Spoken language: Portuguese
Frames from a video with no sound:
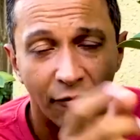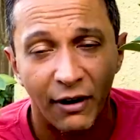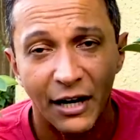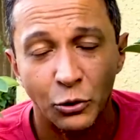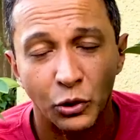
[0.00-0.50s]

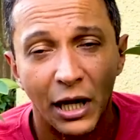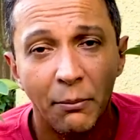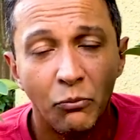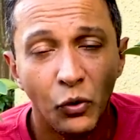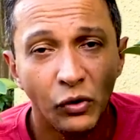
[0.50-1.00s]
vai ajudar
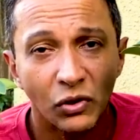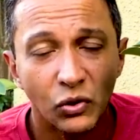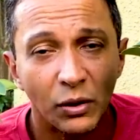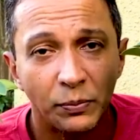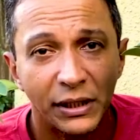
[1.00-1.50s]
muito a
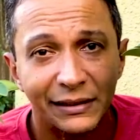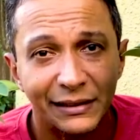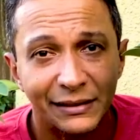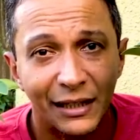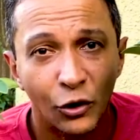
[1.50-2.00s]
sua planta a
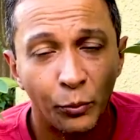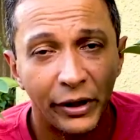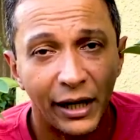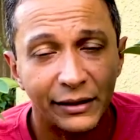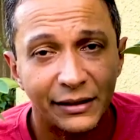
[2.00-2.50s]
se
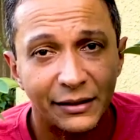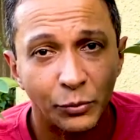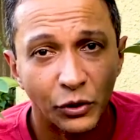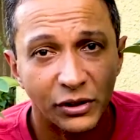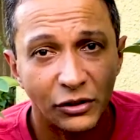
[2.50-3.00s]
recuperar desse
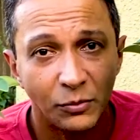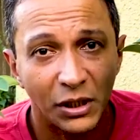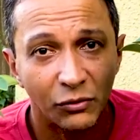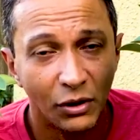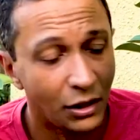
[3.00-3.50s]

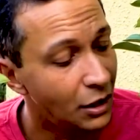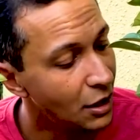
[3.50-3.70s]
procedimento aí.